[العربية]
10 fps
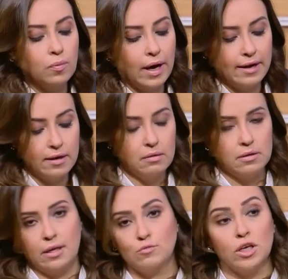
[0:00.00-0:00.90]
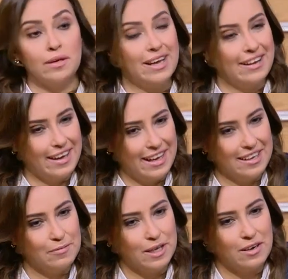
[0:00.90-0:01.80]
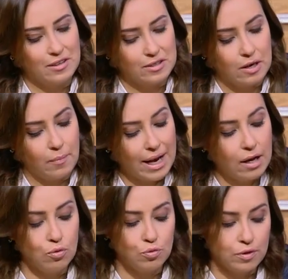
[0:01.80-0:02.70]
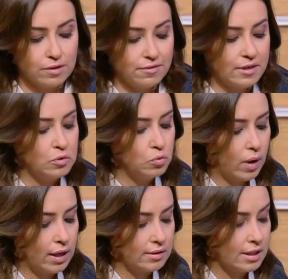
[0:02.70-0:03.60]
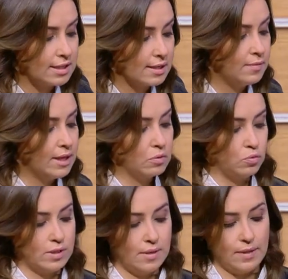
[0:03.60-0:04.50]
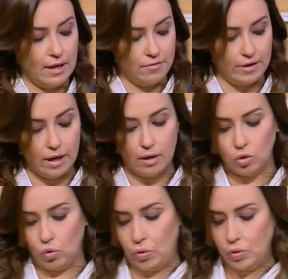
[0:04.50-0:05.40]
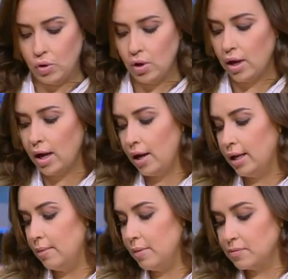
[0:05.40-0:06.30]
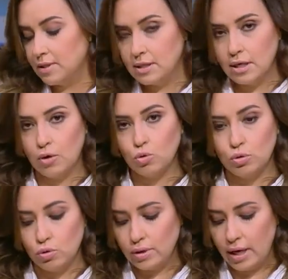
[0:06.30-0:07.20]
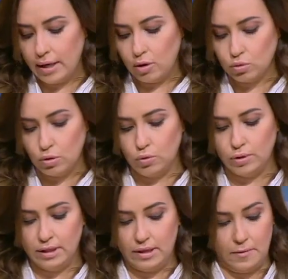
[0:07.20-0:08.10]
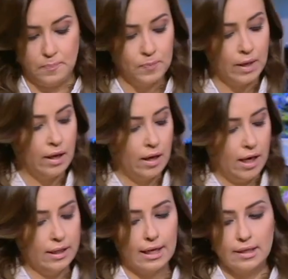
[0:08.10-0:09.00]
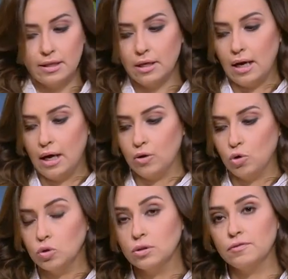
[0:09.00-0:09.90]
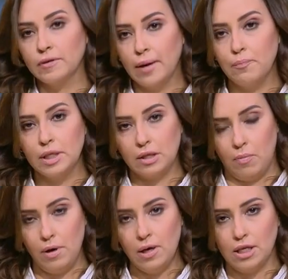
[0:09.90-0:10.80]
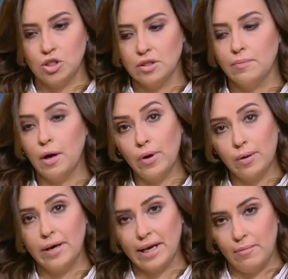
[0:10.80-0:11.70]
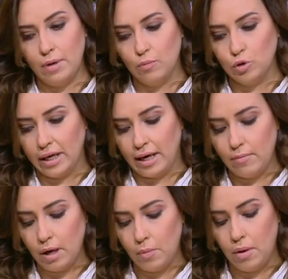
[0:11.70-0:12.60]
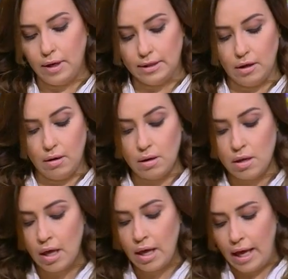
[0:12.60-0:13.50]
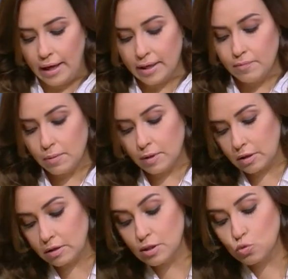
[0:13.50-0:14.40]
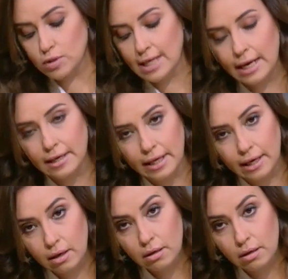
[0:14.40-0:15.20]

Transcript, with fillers: معايا احنا مش هنعمل اي حاجه يبقى احنا حطينا ملح وفلفل وحطينا زبده وسيبنا الفليه على النار لما يبتدي ياخد لون هناخد اللون التاني احنا عندنا هنحط في جنب الطبق عشان تبقى وجبه كامله متكامله مع بعضها جبنا بطاطس وسلقناها